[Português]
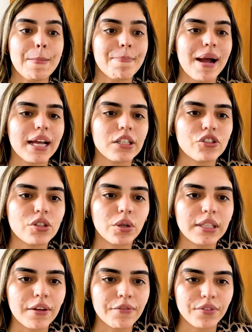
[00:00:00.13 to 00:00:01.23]
Mas,
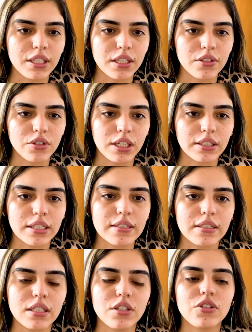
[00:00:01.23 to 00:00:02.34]
todavia, gente,
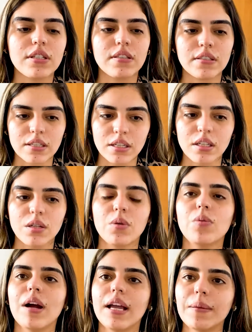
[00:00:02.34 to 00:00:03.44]
existe sim
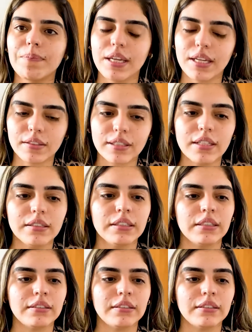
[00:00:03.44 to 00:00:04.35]
uma ementa,